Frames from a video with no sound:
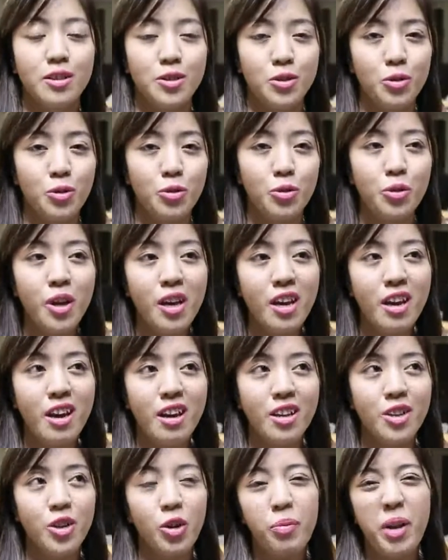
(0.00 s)
So
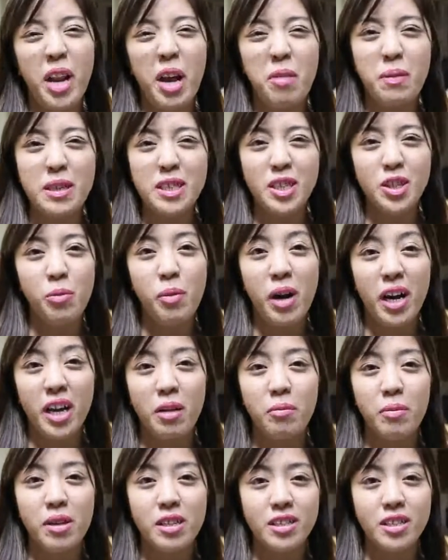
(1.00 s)
hindi ko pinapansin yung mga
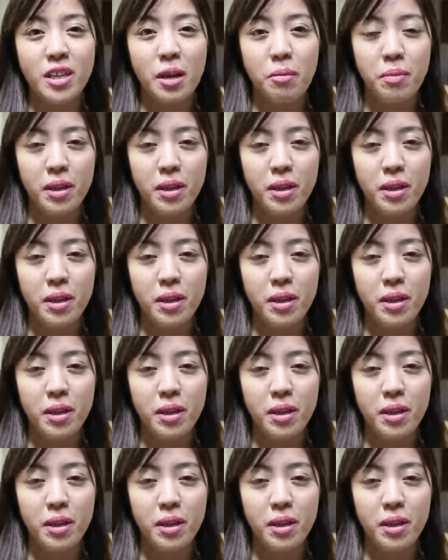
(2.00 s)
emails niya.